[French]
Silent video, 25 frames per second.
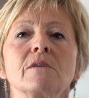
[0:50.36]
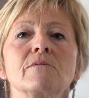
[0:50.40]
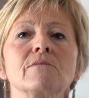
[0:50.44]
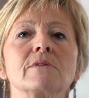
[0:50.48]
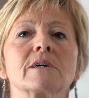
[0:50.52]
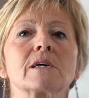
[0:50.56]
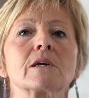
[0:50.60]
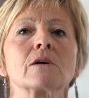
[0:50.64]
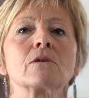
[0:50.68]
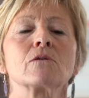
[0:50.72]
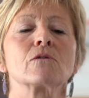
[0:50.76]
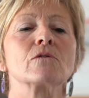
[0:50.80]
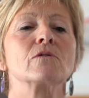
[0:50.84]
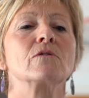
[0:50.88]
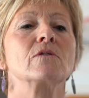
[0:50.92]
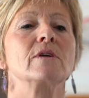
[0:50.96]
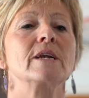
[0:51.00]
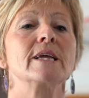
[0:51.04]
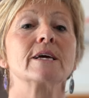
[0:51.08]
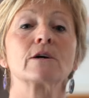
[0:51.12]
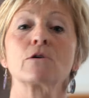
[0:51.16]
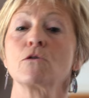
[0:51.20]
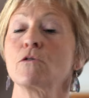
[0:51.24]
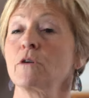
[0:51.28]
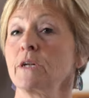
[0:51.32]
avec
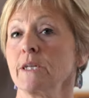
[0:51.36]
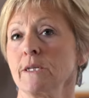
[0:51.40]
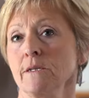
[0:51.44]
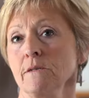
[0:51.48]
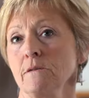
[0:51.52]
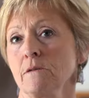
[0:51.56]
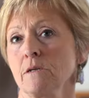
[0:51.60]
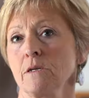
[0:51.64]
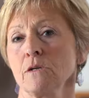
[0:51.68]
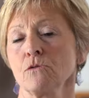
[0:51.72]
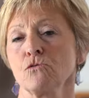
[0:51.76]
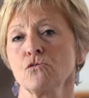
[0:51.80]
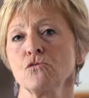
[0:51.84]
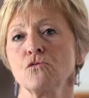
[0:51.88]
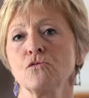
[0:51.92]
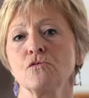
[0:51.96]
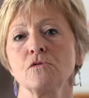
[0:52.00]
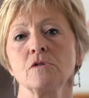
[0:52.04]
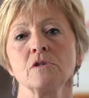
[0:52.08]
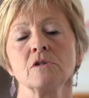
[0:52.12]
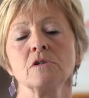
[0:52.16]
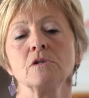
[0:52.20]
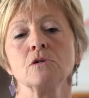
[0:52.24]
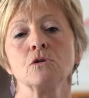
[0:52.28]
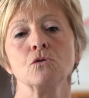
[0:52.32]
euh, les collines, qui est
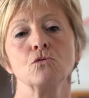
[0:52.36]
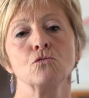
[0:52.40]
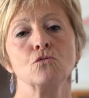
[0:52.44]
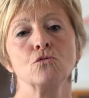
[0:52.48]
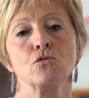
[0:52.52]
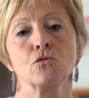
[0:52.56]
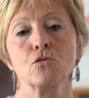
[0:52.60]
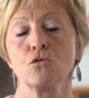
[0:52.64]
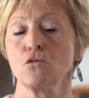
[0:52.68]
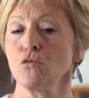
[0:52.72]
aussi une